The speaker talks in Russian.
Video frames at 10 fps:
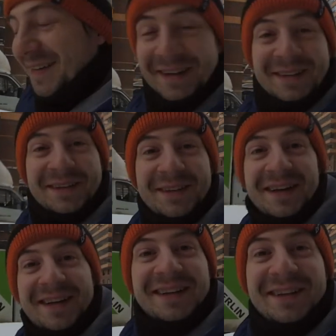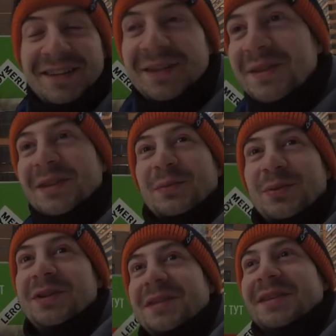Как-то так. Надеюсь, это
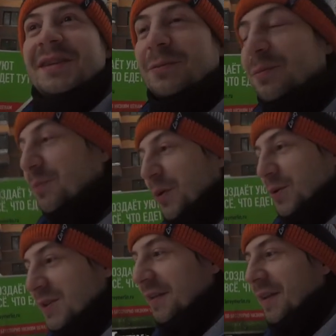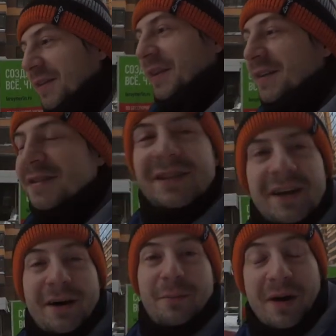будет не просто
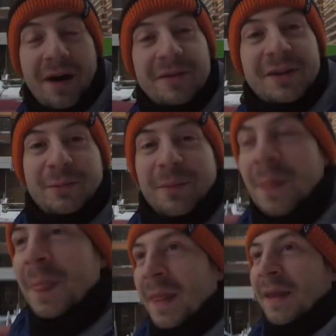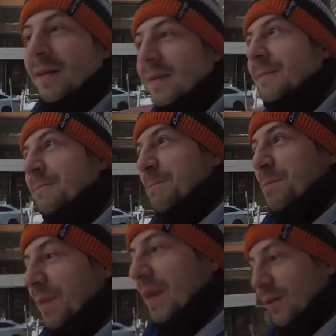тенденцией, а правилом.
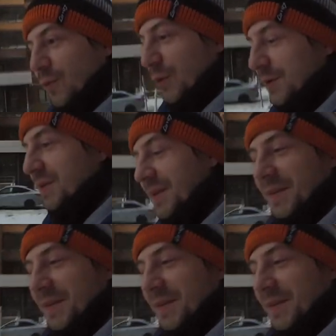Вот.